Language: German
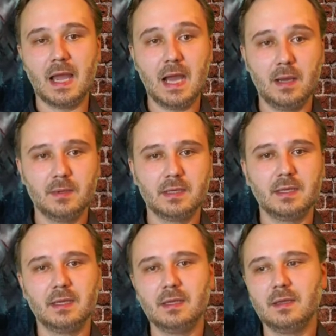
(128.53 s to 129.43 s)
aber
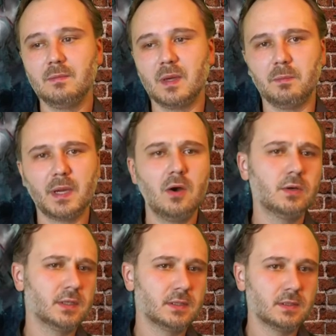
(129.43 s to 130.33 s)
man
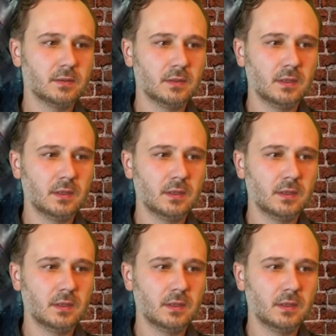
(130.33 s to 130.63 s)
braucht es